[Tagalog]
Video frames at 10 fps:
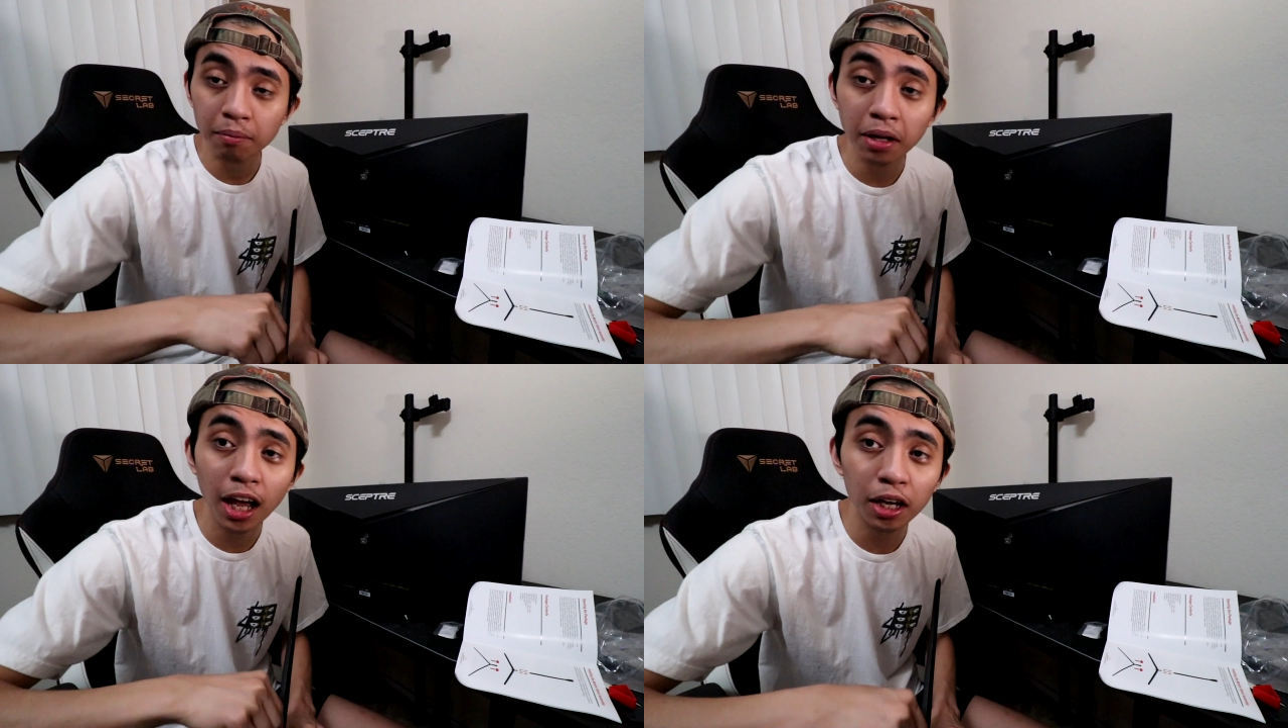
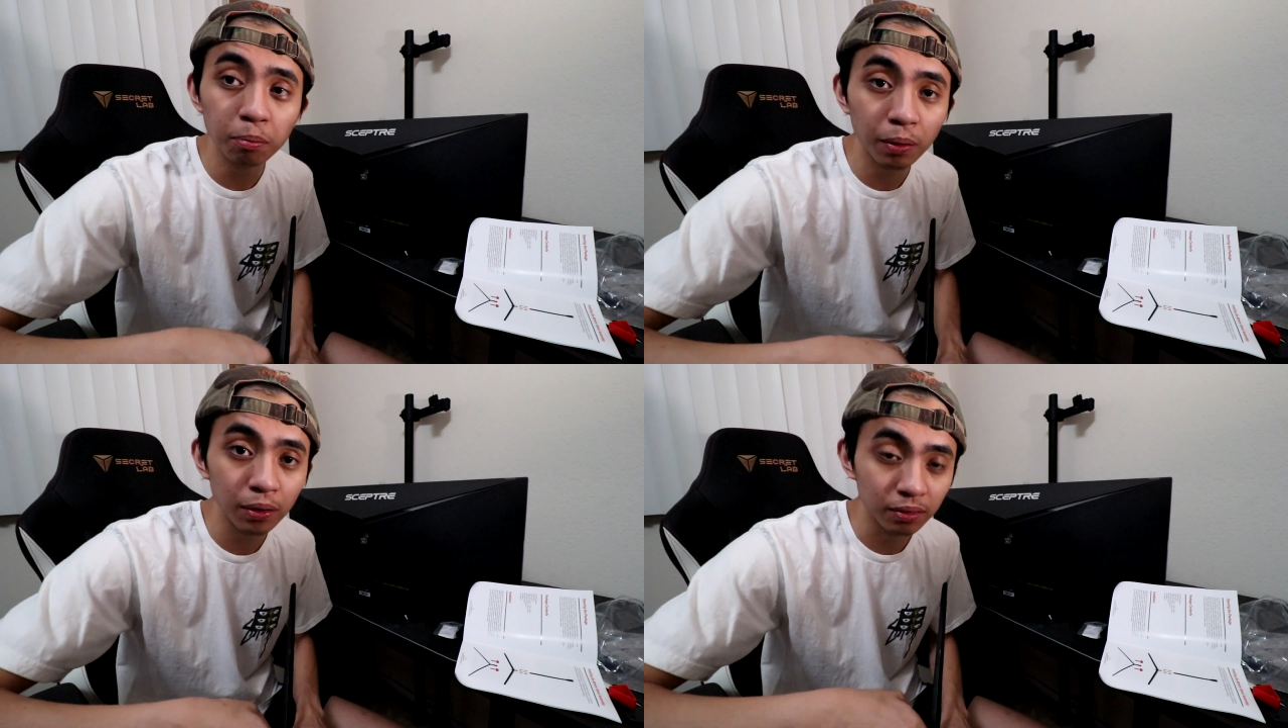
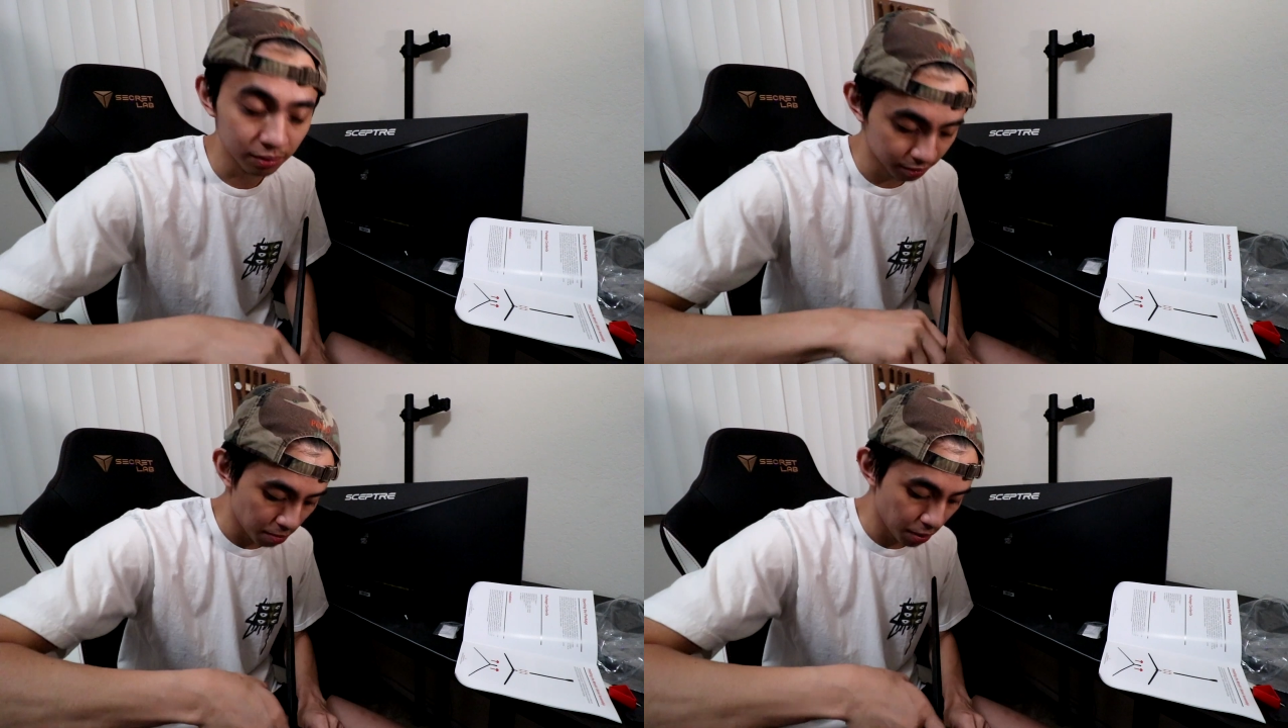Malayo pa yun.
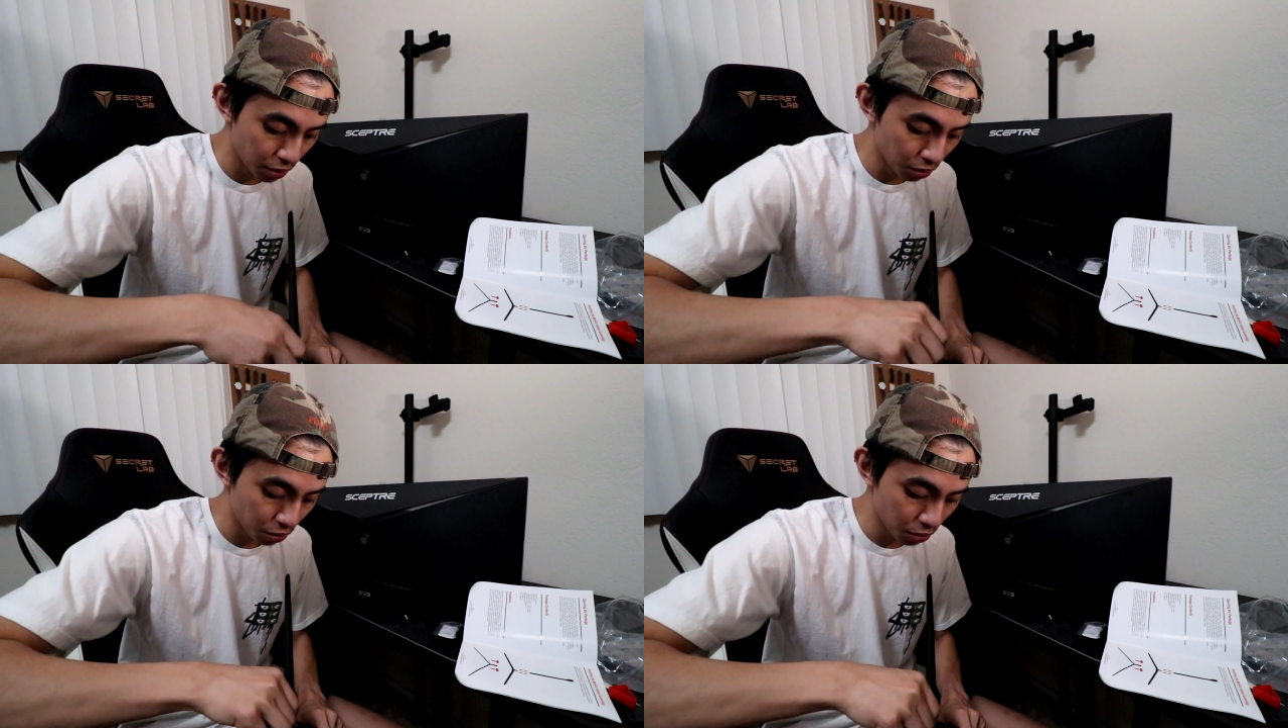
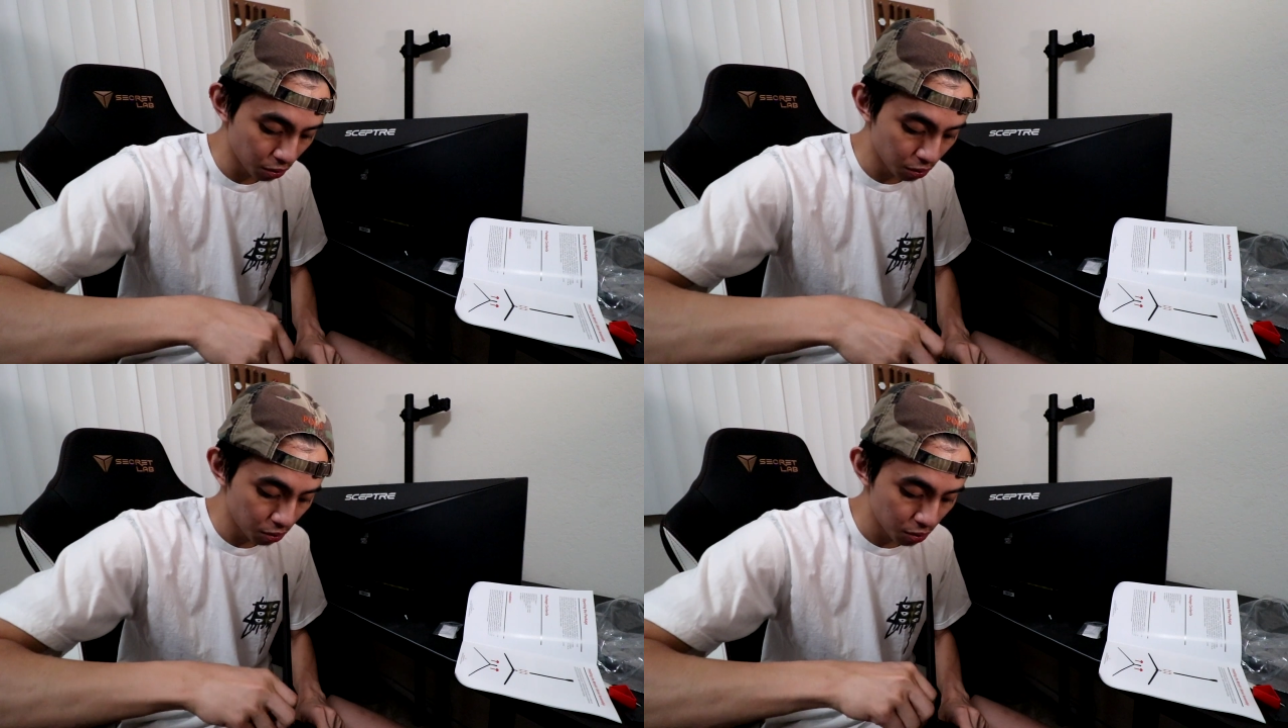Pero,
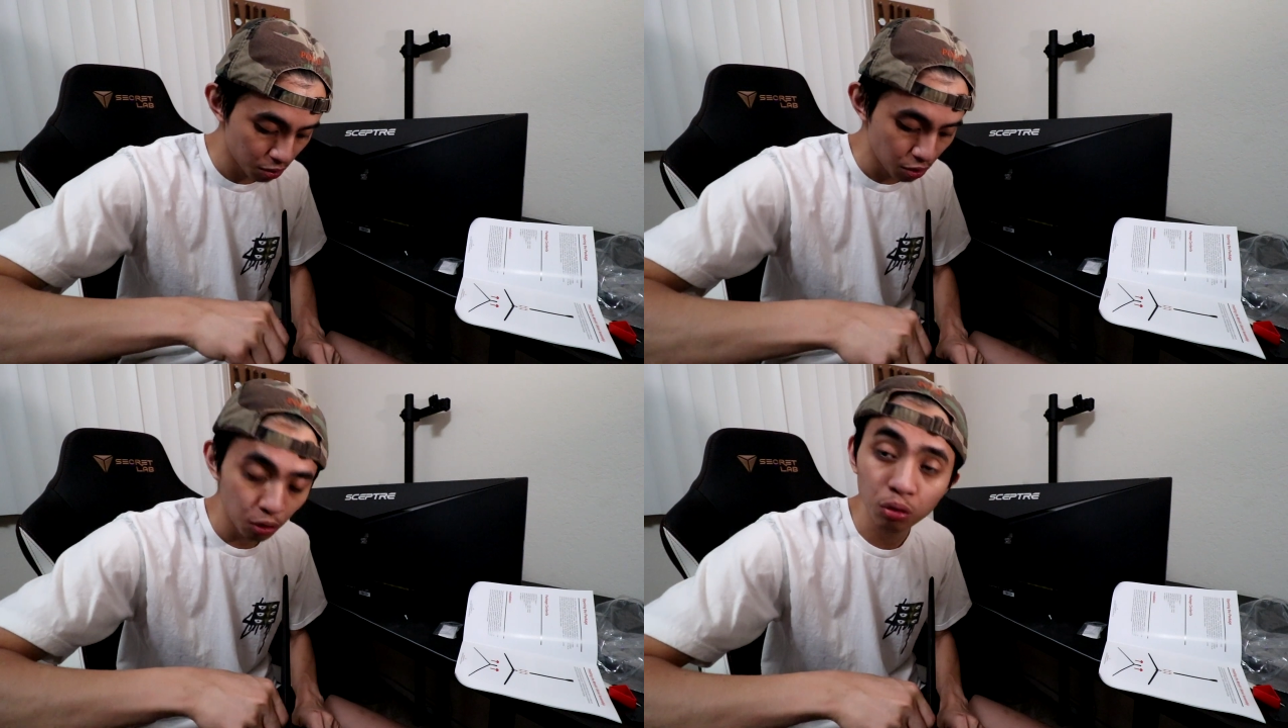
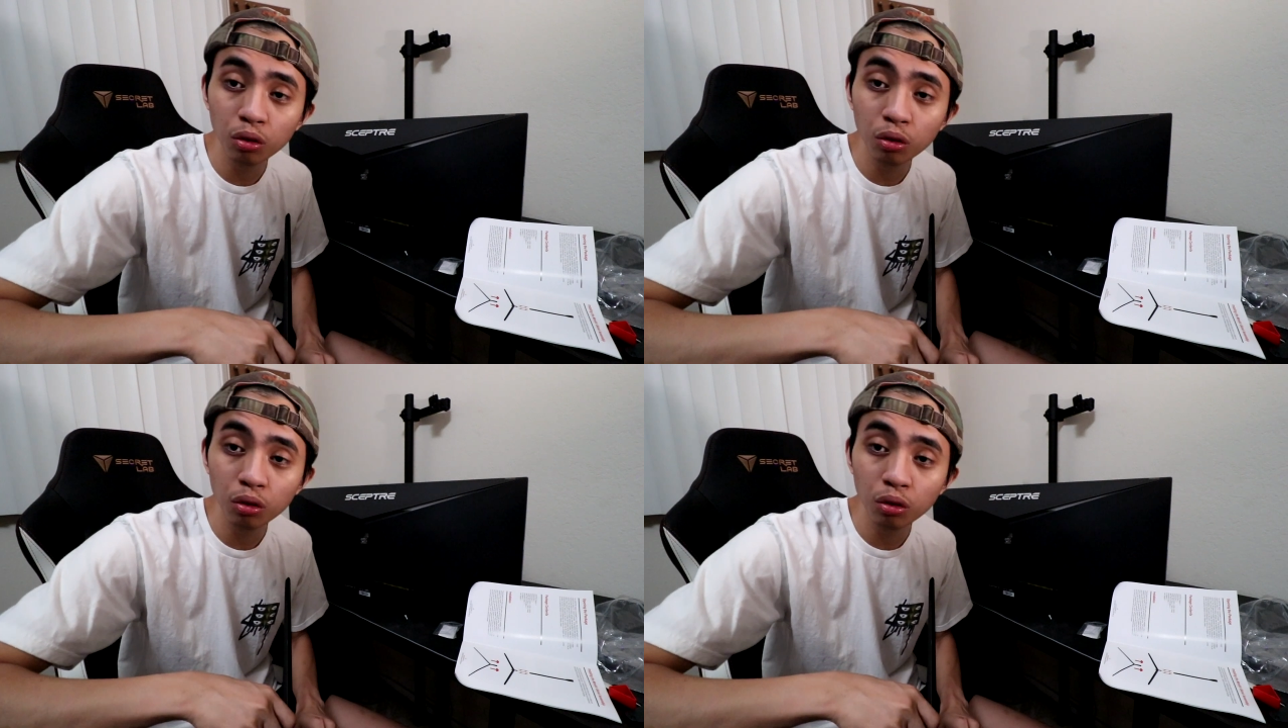who